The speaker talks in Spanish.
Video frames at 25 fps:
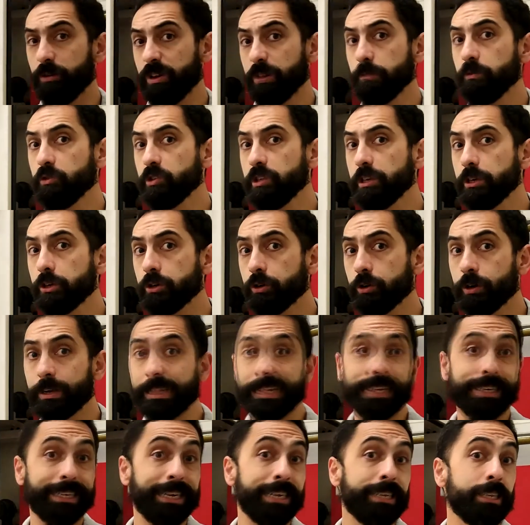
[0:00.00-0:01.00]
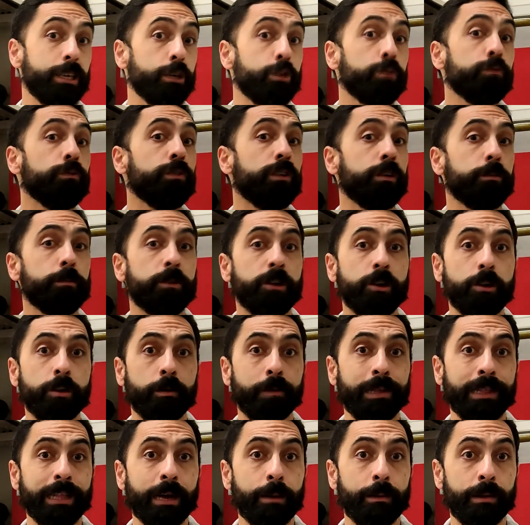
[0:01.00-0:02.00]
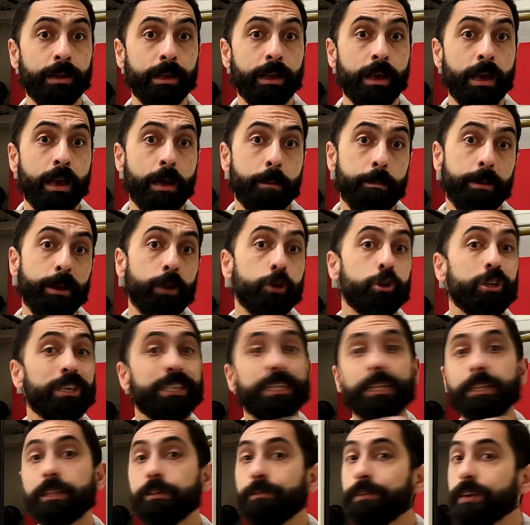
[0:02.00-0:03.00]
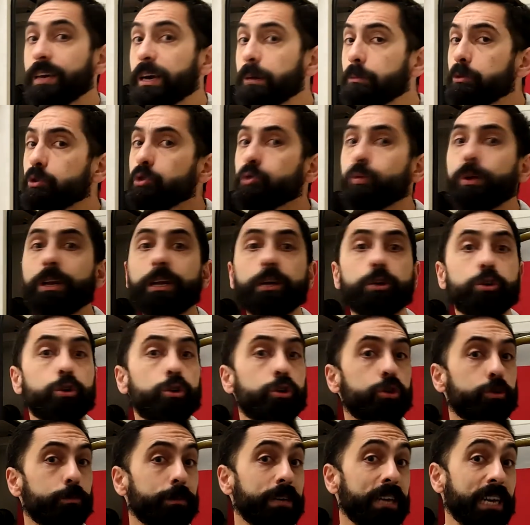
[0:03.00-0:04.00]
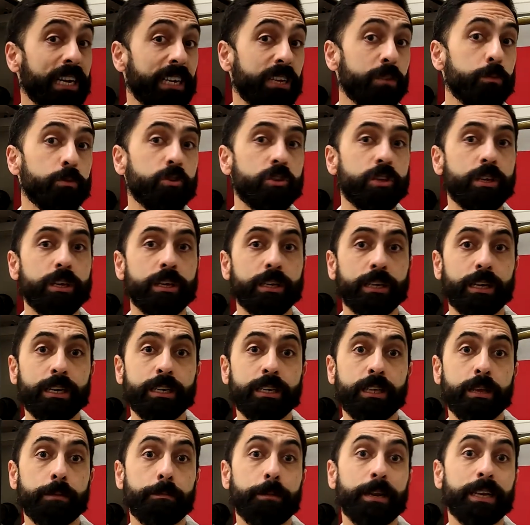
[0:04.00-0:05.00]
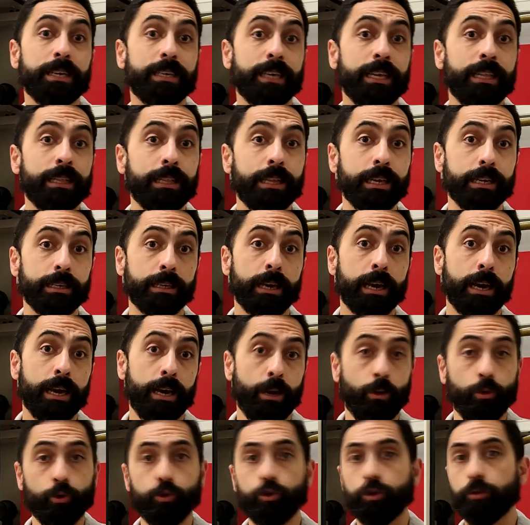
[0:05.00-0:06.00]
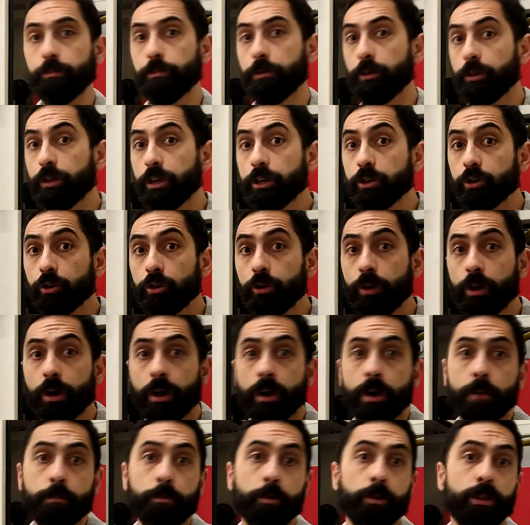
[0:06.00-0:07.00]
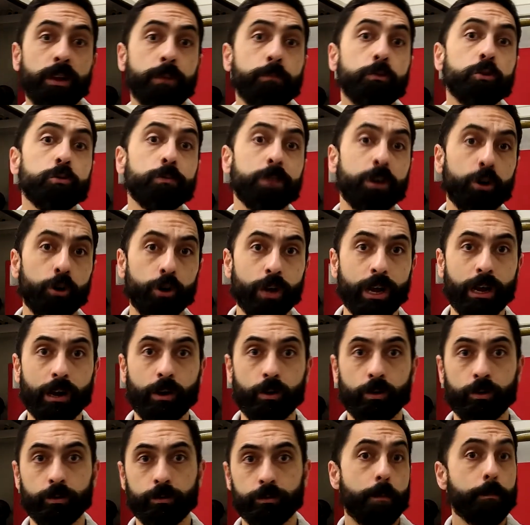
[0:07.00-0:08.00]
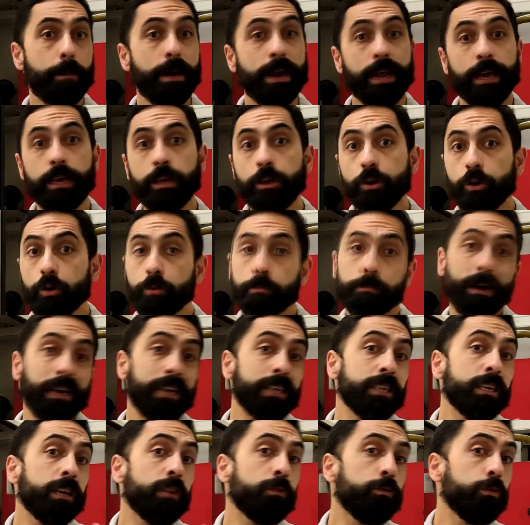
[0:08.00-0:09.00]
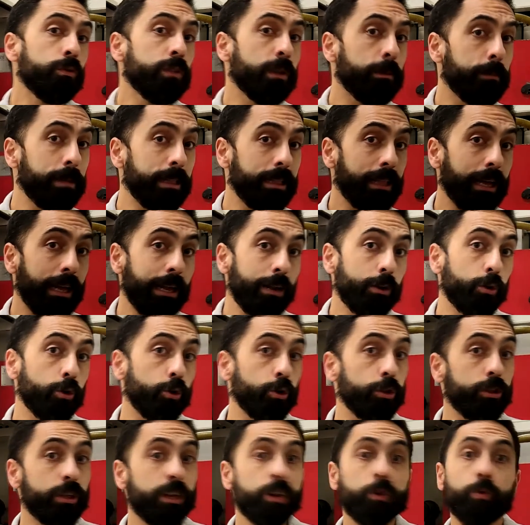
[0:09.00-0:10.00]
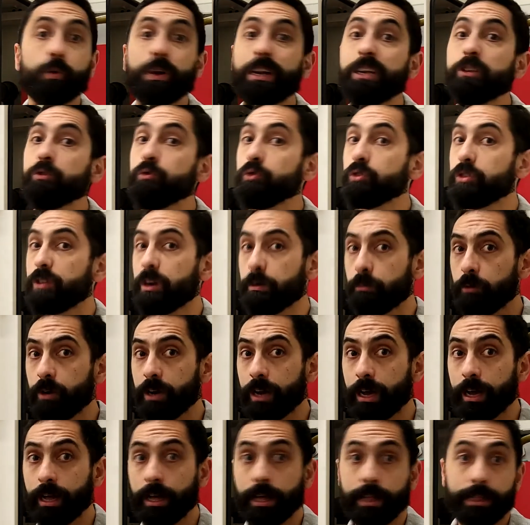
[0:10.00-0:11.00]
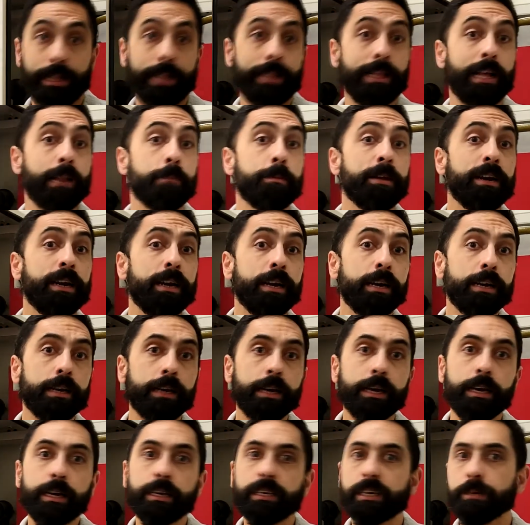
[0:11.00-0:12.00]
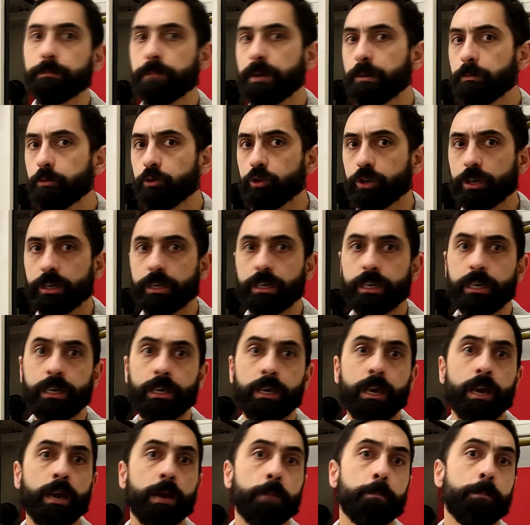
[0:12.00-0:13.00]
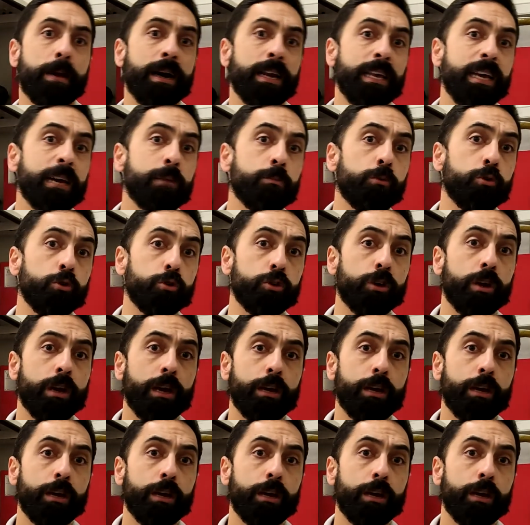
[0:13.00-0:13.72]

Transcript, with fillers: ya hemos dicho, el desgaste es un fenómeno inevitable, pero si identificamos cuáles son los mecanismos de desgaste presentes en nuestro proceso, podremos mejorarlo. Para ello va a ser fundamental conocer cuál es nuestra muela, de tal manera que sepamos que si variamos